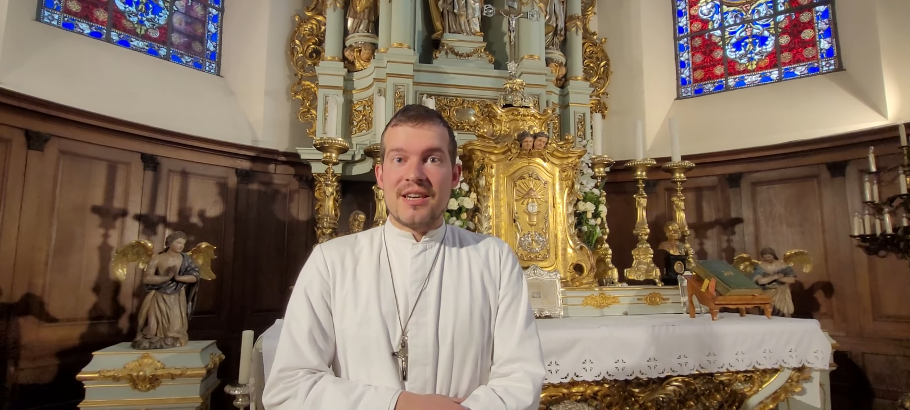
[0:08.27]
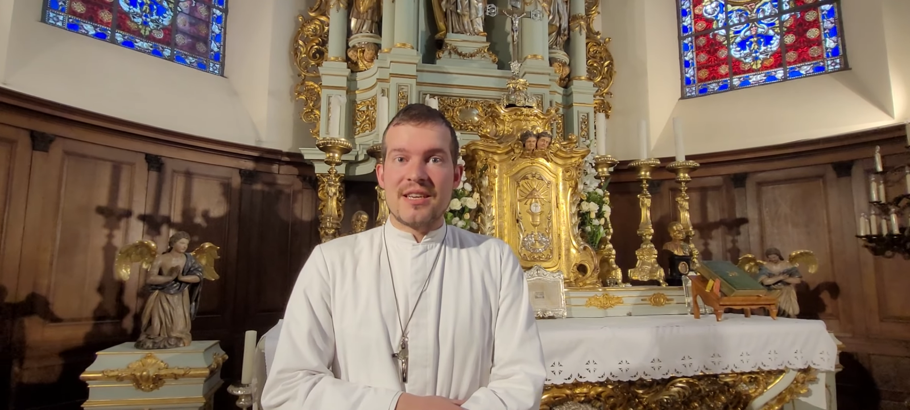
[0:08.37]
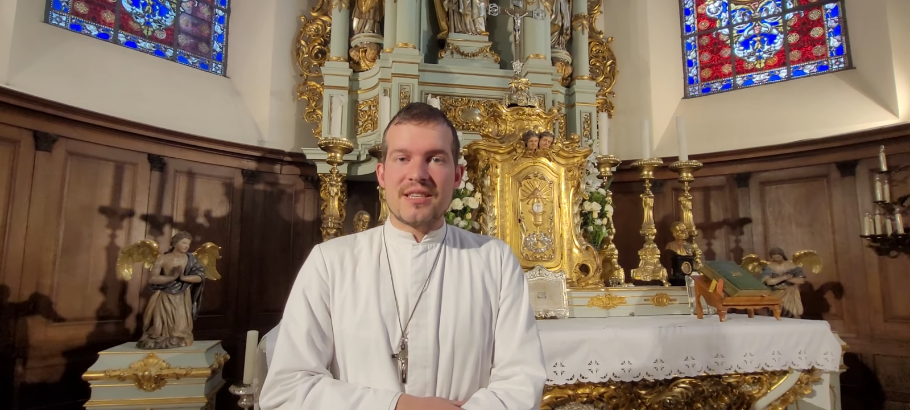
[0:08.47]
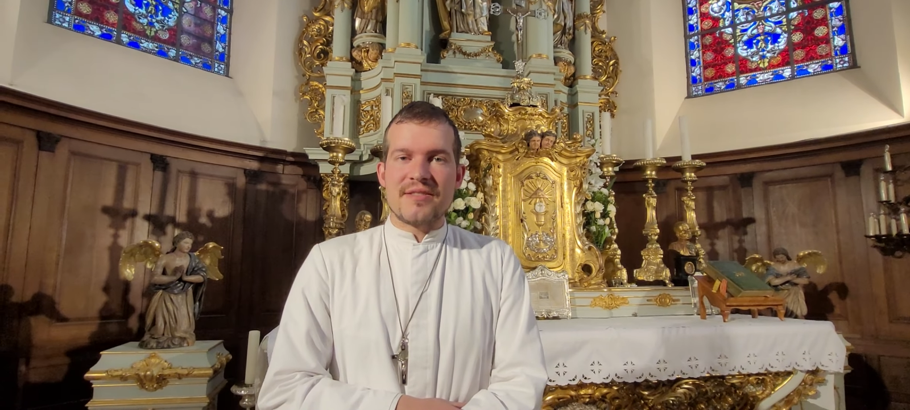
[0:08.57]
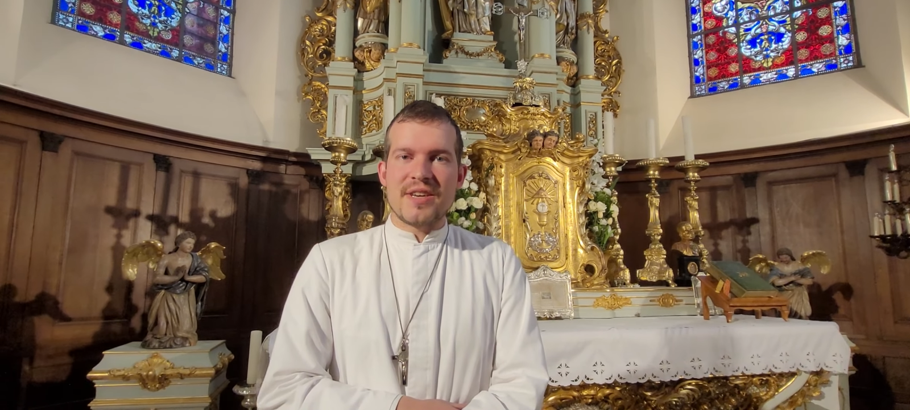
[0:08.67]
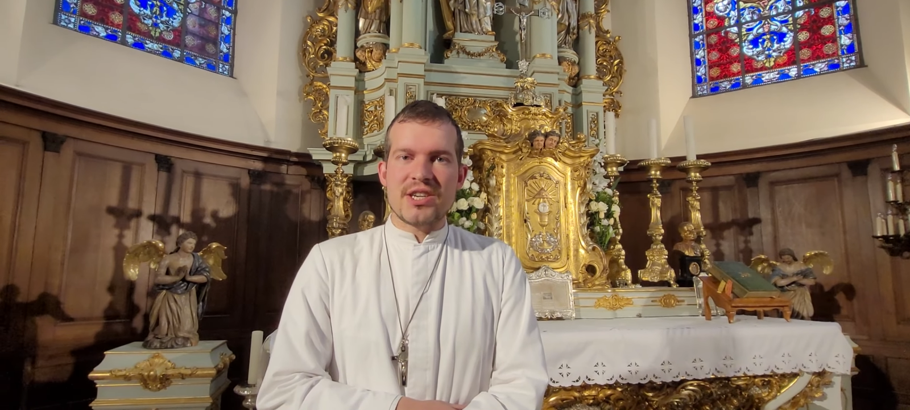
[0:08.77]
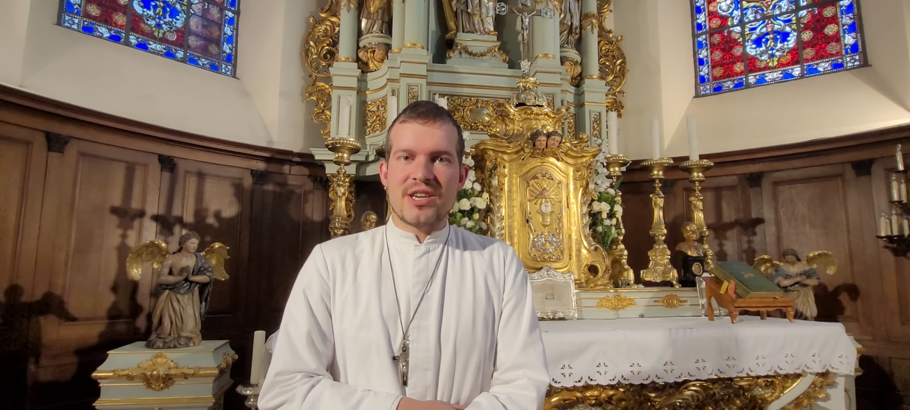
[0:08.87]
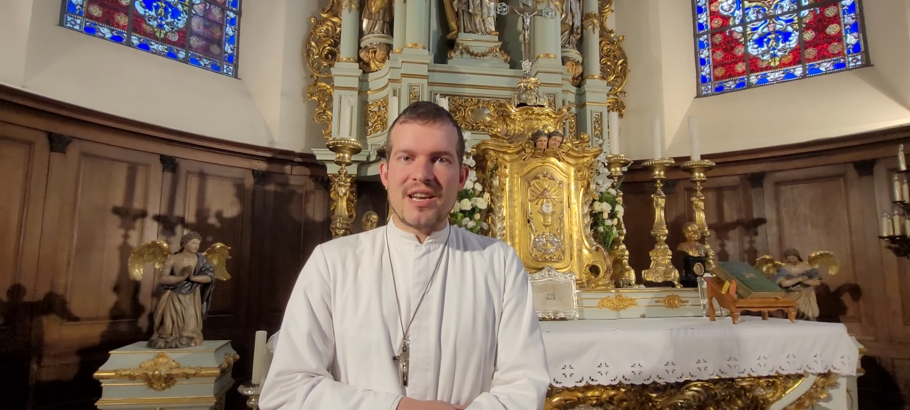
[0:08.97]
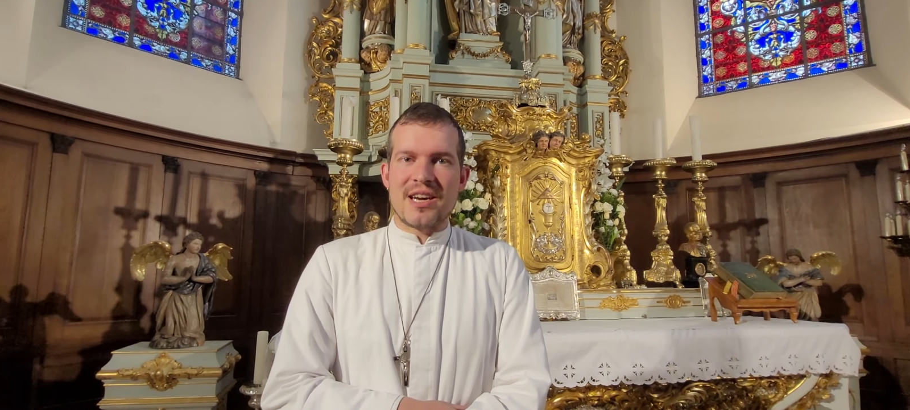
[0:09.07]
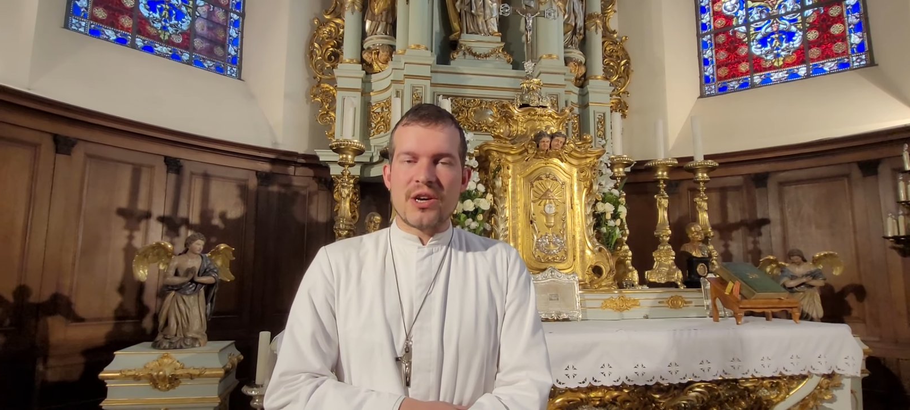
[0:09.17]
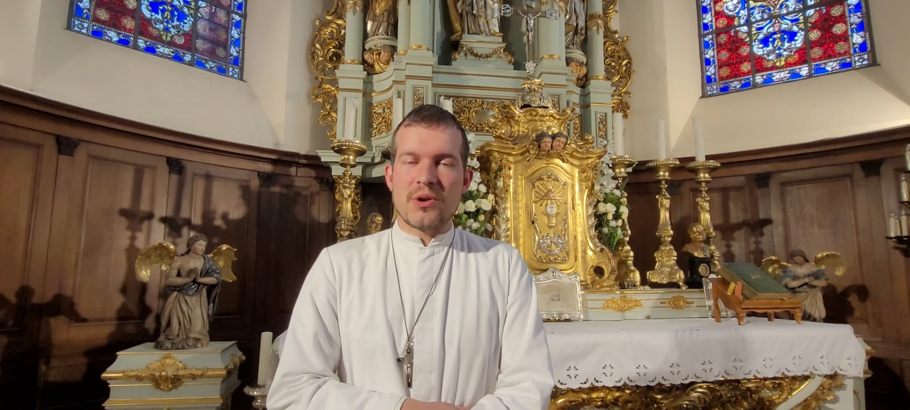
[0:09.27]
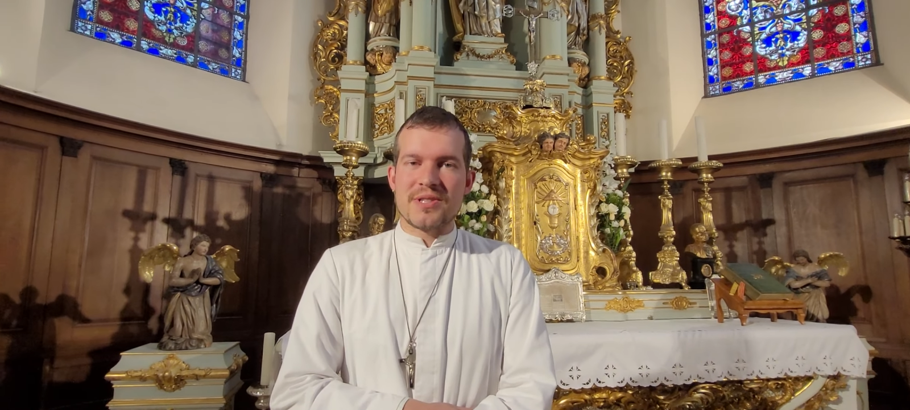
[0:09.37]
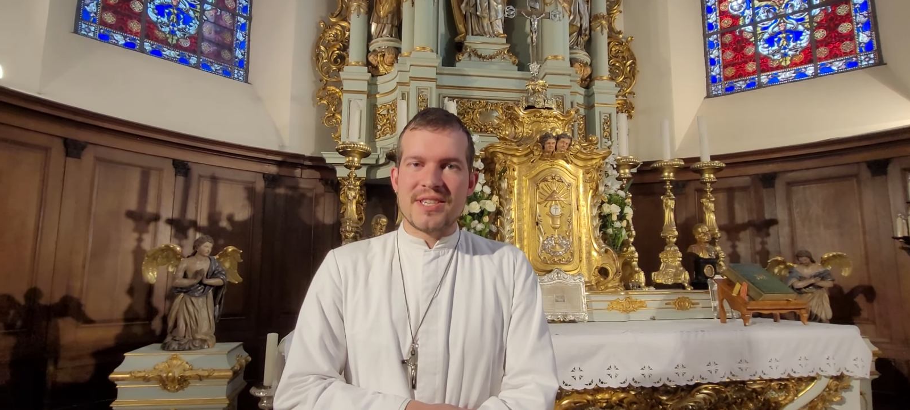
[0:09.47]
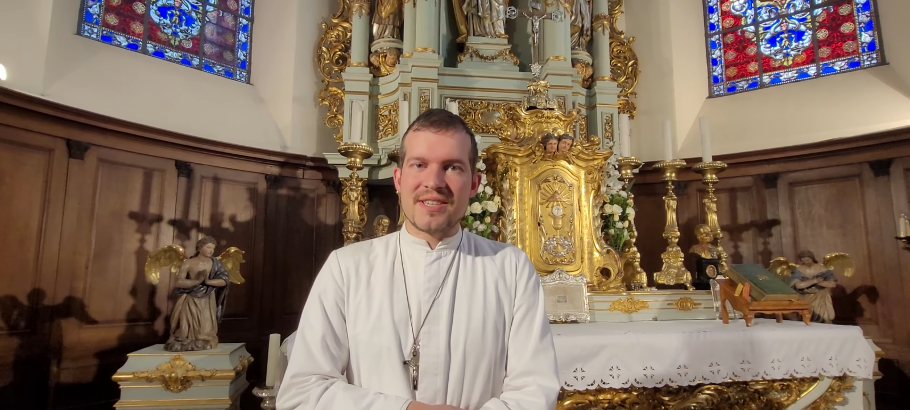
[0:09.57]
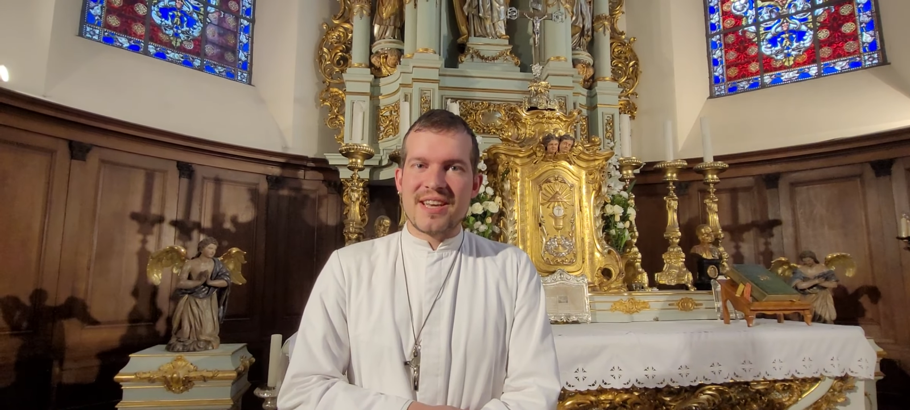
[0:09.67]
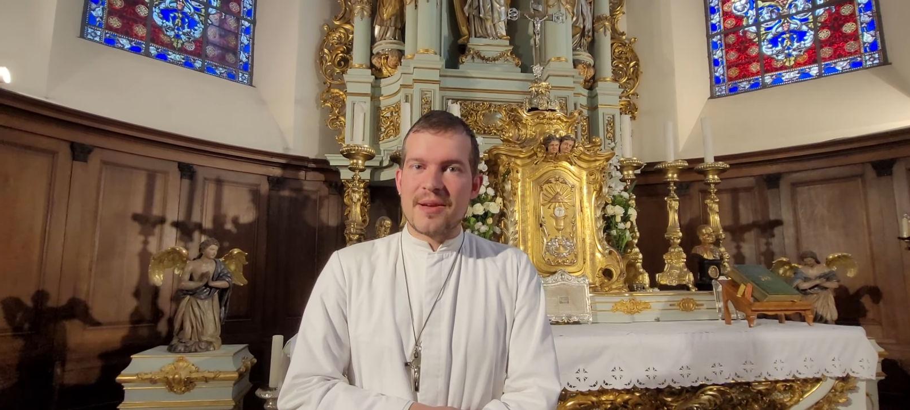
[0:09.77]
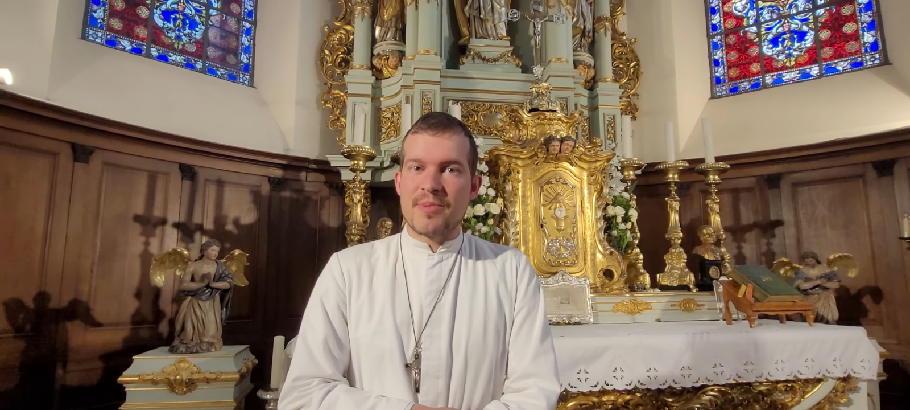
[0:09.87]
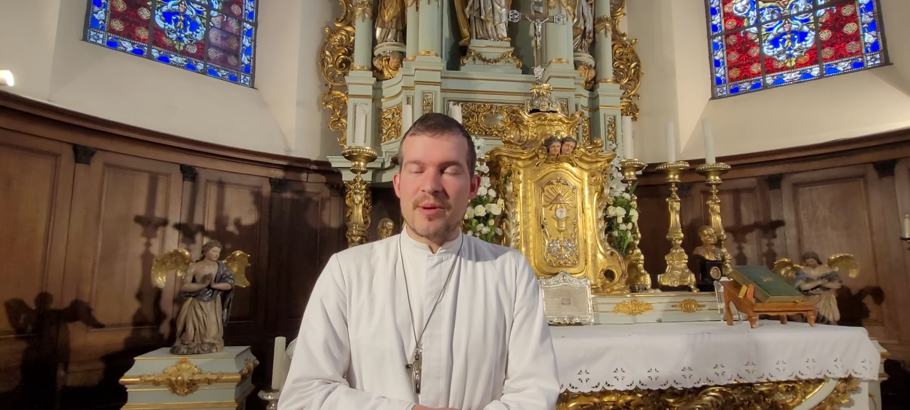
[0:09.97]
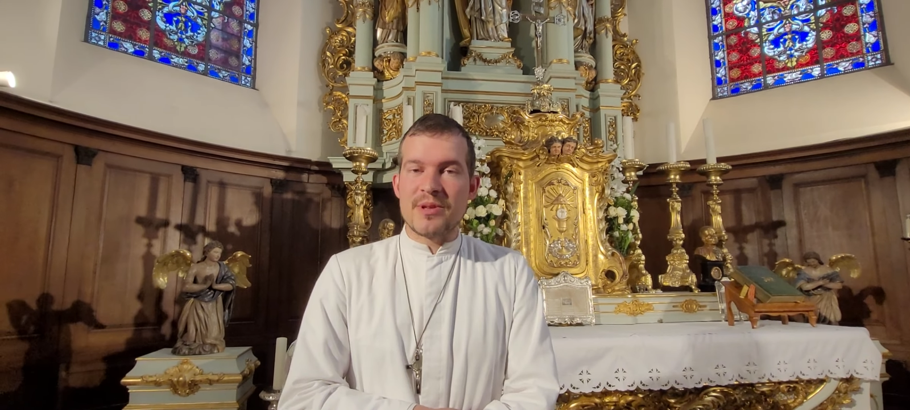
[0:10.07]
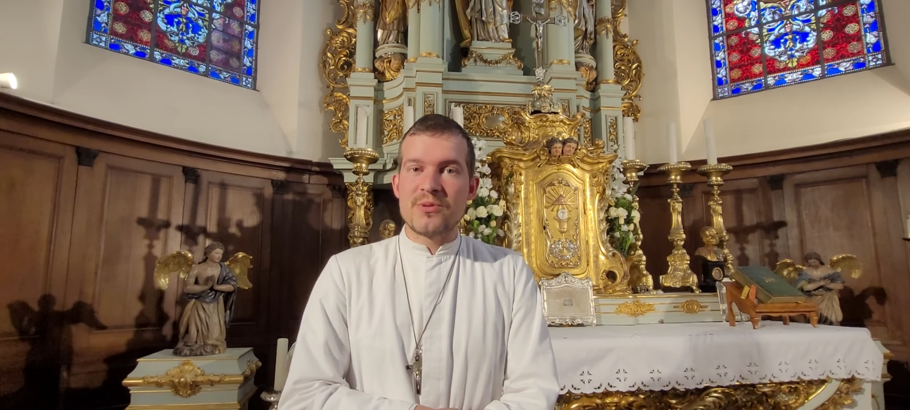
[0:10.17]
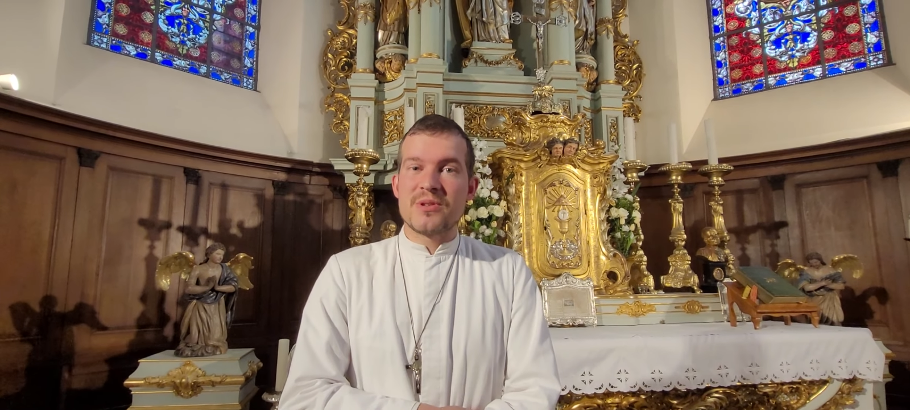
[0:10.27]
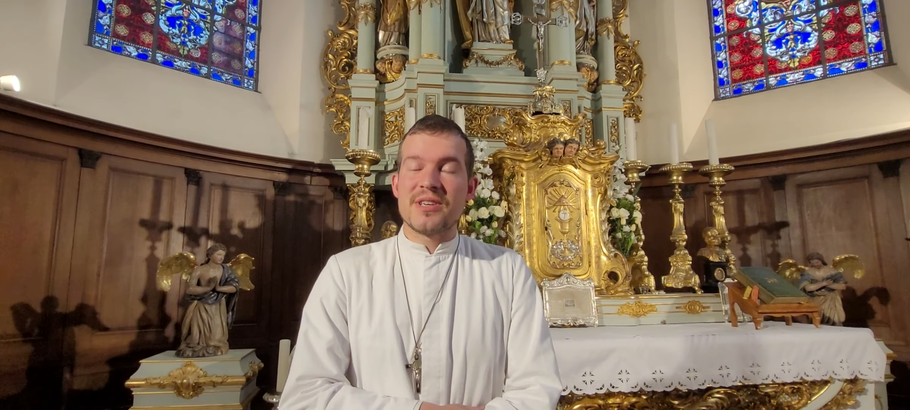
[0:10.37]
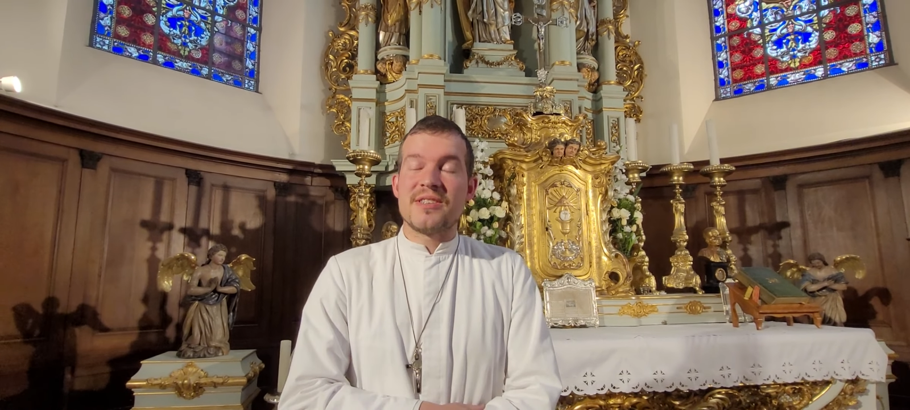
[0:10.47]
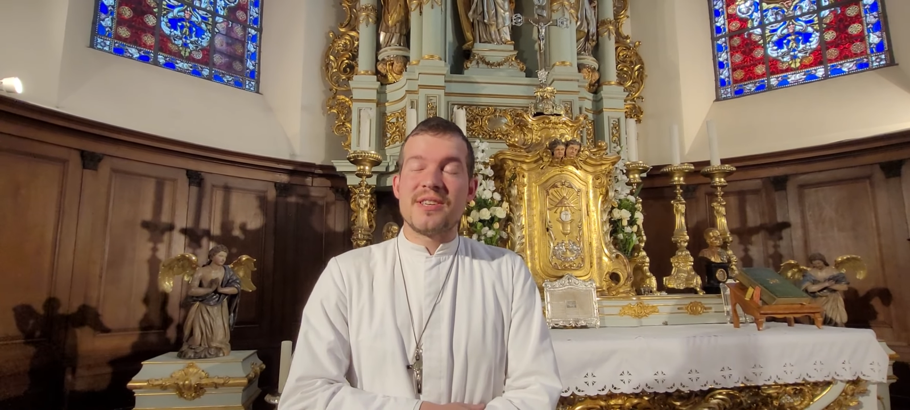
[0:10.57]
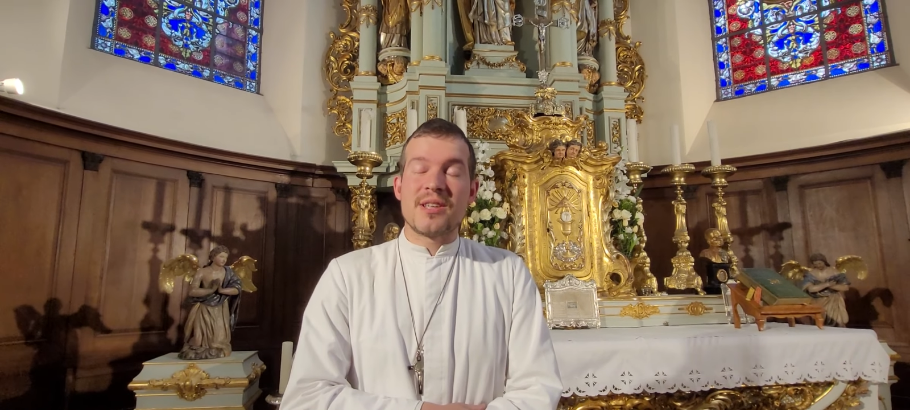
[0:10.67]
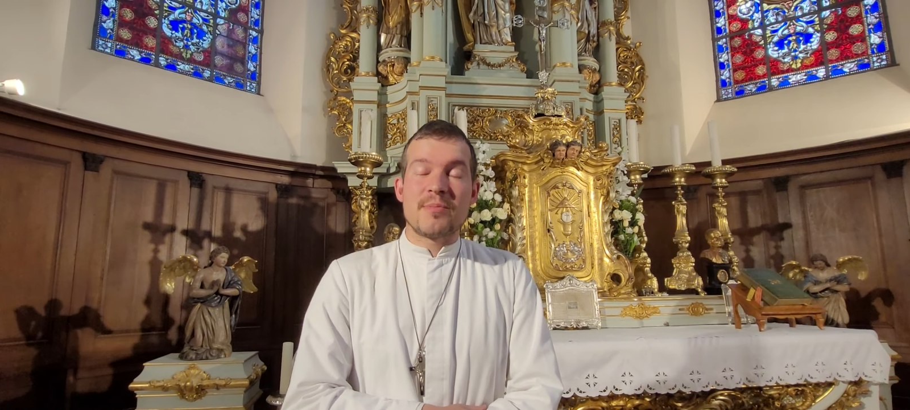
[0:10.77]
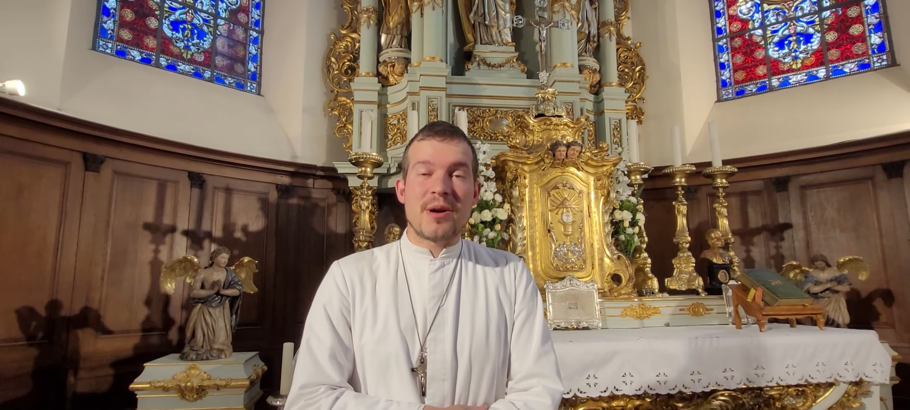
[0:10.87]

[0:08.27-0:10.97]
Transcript: La Sainte Vierge, elle a un grand titre parmi tous ses titres,